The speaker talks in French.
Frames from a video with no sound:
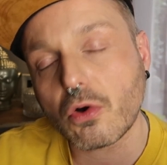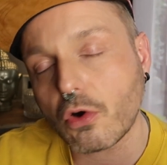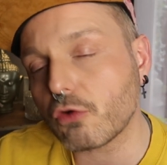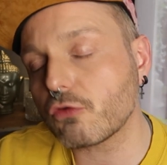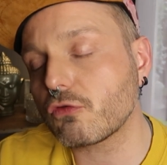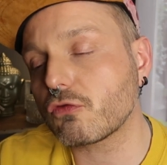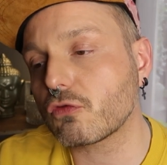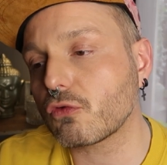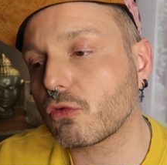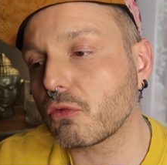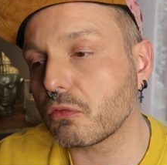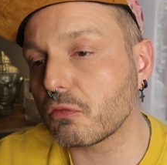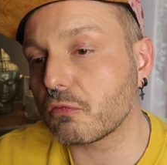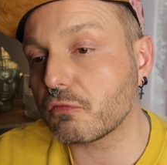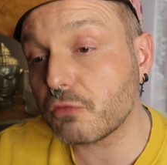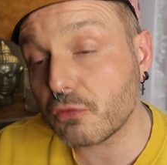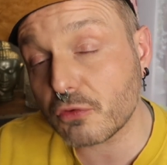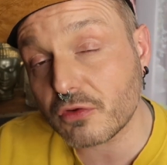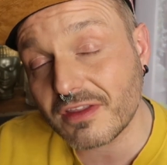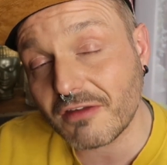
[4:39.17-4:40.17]
en ce
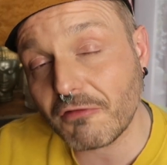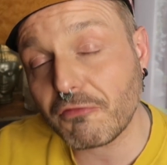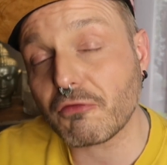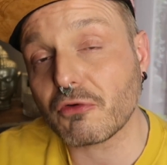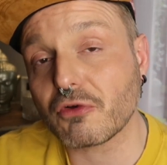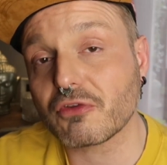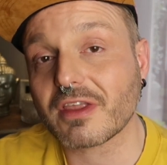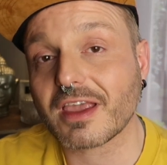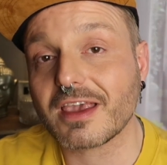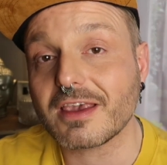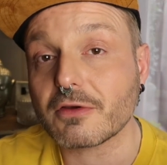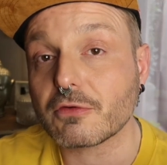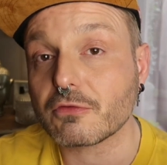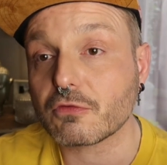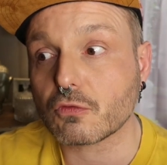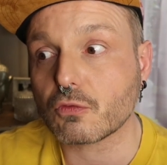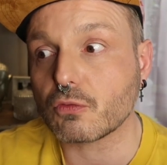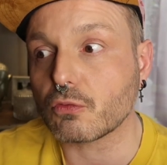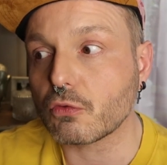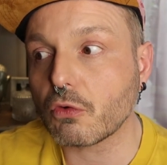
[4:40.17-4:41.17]
qu'on veut défendre et
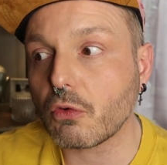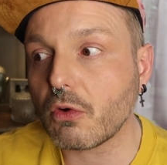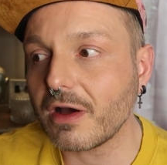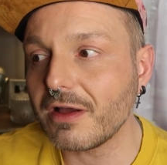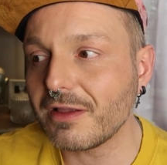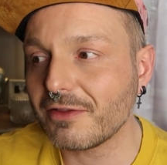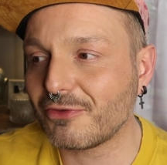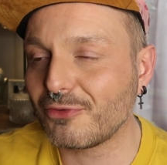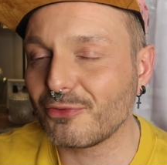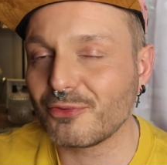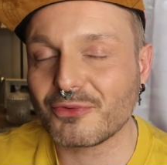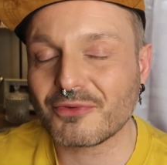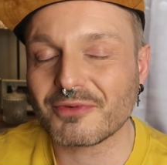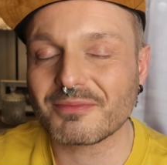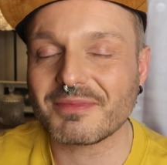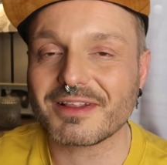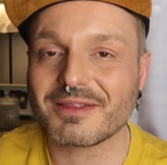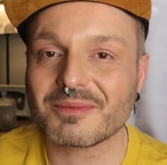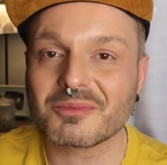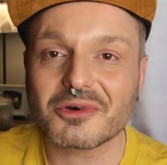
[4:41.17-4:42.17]
en ce qu'on croit, tout,
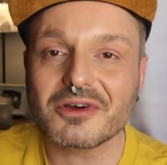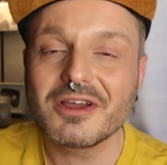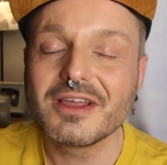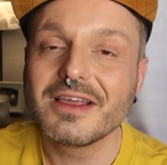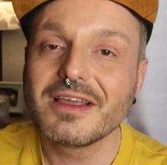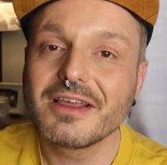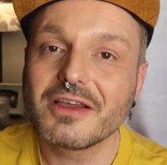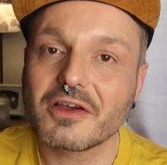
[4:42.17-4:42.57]
tout bêtement,